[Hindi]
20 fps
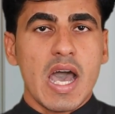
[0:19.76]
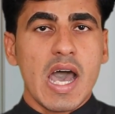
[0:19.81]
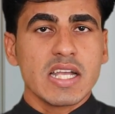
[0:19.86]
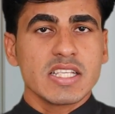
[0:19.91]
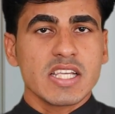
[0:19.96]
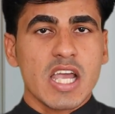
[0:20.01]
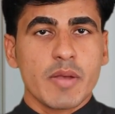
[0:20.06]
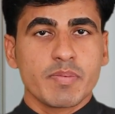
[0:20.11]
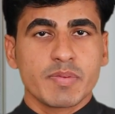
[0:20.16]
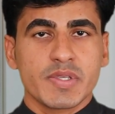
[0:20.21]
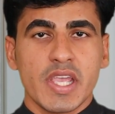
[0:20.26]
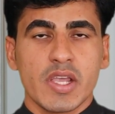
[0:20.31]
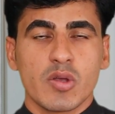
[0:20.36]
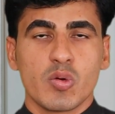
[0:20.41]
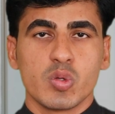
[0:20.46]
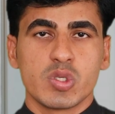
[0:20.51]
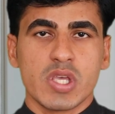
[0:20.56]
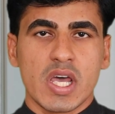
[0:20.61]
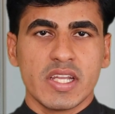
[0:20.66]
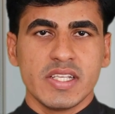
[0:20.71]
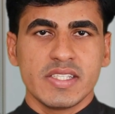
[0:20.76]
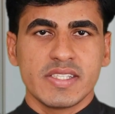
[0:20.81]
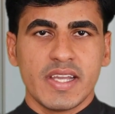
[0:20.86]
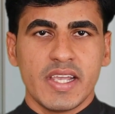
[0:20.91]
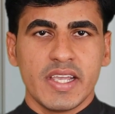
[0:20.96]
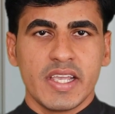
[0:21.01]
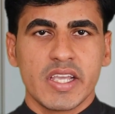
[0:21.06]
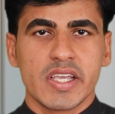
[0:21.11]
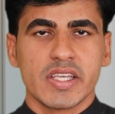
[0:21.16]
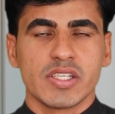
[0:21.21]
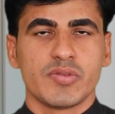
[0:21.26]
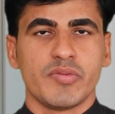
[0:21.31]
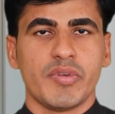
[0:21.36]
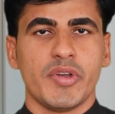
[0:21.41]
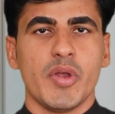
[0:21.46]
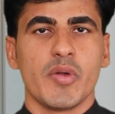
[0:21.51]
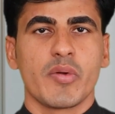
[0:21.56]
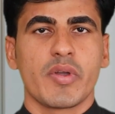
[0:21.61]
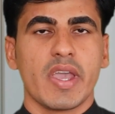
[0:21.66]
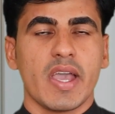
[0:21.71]
आज आपसे एक गुजारिश रहेगी कि इस
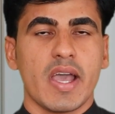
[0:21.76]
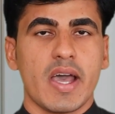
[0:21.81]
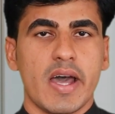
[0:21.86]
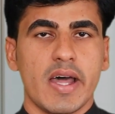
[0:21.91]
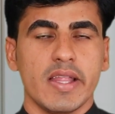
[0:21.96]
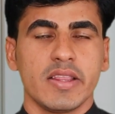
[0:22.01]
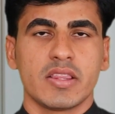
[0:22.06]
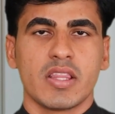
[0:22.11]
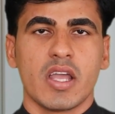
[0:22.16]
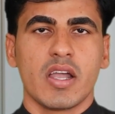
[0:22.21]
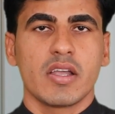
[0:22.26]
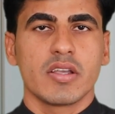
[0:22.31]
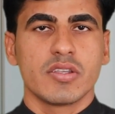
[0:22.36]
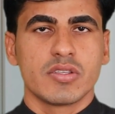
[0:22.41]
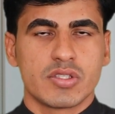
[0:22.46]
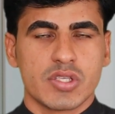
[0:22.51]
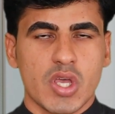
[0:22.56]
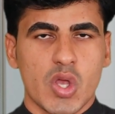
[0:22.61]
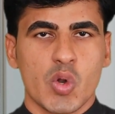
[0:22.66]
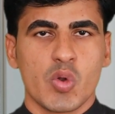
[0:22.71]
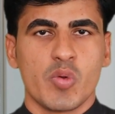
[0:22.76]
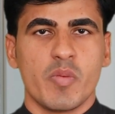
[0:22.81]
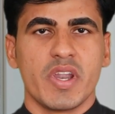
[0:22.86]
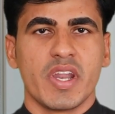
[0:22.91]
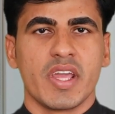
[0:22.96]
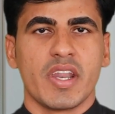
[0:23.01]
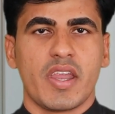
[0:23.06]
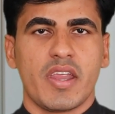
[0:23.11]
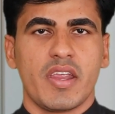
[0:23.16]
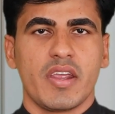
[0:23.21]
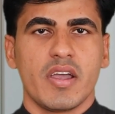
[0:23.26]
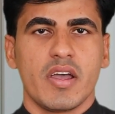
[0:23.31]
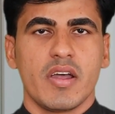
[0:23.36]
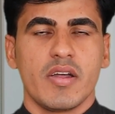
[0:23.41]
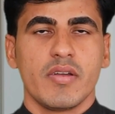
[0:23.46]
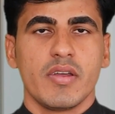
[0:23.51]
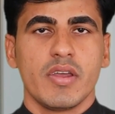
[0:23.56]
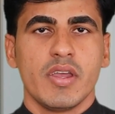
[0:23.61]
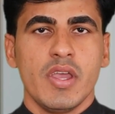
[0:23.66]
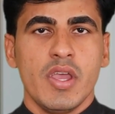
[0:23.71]
वीडियो के अंत तक जरूर बने रहेगा
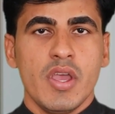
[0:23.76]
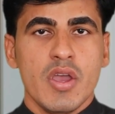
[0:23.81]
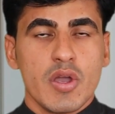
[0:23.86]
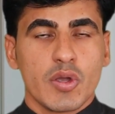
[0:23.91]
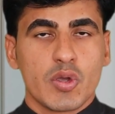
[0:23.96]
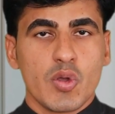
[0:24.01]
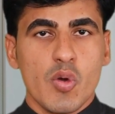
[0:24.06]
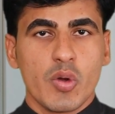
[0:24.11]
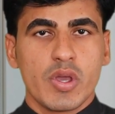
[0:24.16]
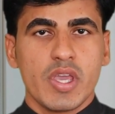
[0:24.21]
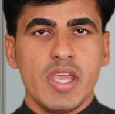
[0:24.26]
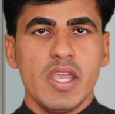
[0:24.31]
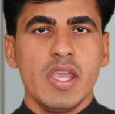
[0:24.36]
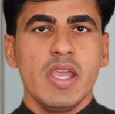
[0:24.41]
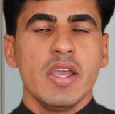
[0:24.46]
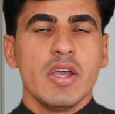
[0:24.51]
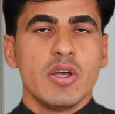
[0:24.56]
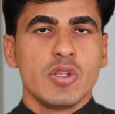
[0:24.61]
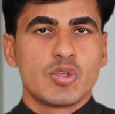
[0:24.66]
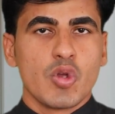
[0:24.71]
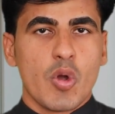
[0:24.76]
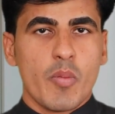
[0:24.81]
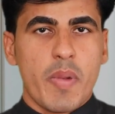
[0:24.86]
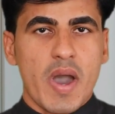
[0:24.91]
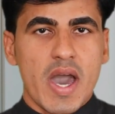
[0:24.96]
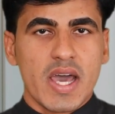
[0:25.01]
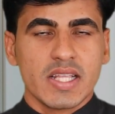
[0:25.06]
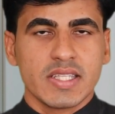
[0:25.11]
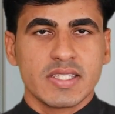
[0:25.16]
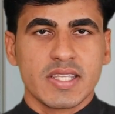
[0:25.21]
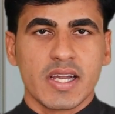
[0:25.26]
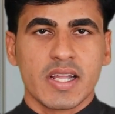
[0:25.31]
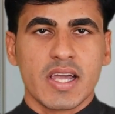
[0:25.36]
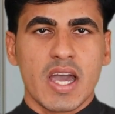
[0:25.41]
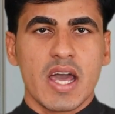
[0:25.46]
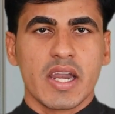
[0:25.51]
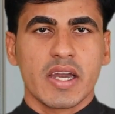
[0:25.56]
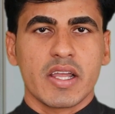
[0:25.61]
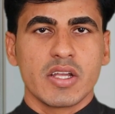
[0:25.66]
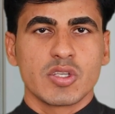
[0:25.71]
क्योंकि जो भारत
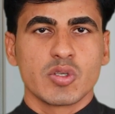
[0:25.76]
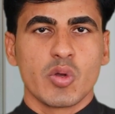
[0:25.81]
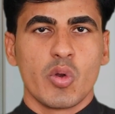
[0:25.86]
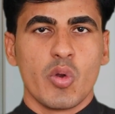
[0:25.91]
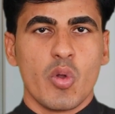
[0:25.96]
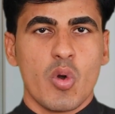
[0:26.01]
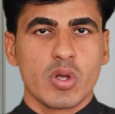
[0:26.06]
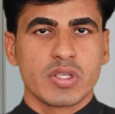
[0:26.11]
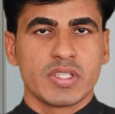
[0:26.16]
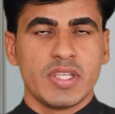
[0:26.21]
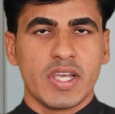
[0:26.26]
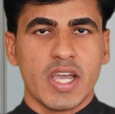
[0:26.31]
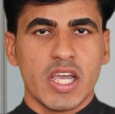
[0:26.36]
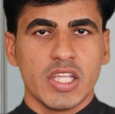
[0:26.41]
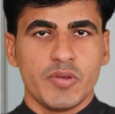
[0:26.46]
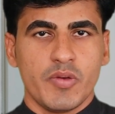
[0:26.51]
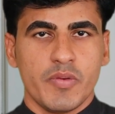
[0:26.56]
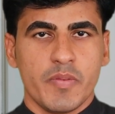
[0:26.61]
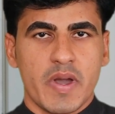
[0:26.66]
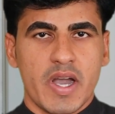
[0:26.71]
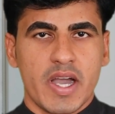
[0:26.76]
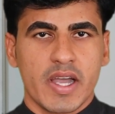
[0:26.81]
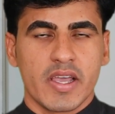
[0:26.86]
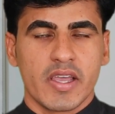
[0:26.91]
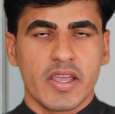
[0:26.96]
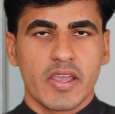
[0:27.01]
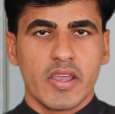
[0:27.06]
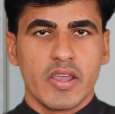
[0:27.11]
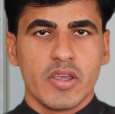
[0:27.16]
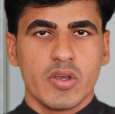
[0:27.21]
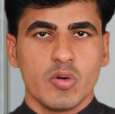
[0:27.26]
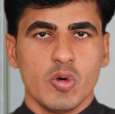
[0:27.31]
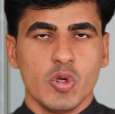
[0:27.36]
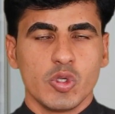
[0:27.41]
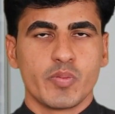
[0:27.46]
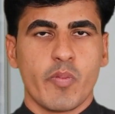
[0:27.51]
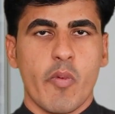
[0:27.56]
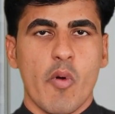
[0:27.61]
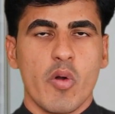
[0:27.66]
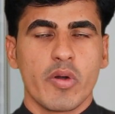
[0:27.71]
सरकार का जो लोक शिकायत विभाग है
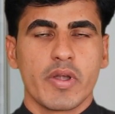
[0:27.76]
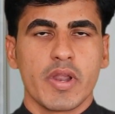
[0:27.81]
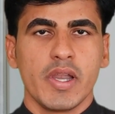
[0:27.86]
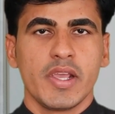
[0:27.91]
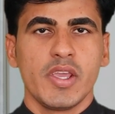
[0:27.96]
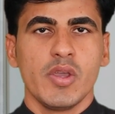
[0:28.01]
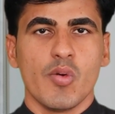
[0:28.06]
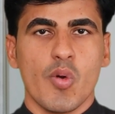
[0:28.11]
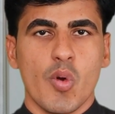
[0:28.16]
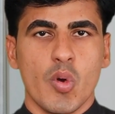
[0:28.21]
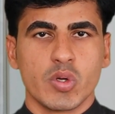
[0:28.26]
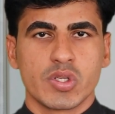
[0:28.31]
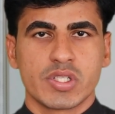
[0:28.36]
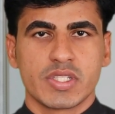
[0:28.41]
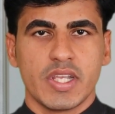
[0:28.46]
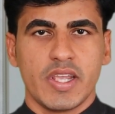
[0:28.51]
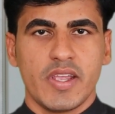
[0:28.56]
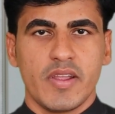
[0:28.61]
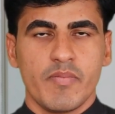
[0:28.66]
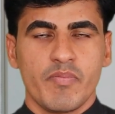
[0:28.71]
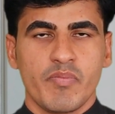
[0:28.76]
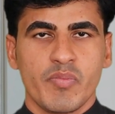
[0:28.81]
उस पोर्टल की ओर से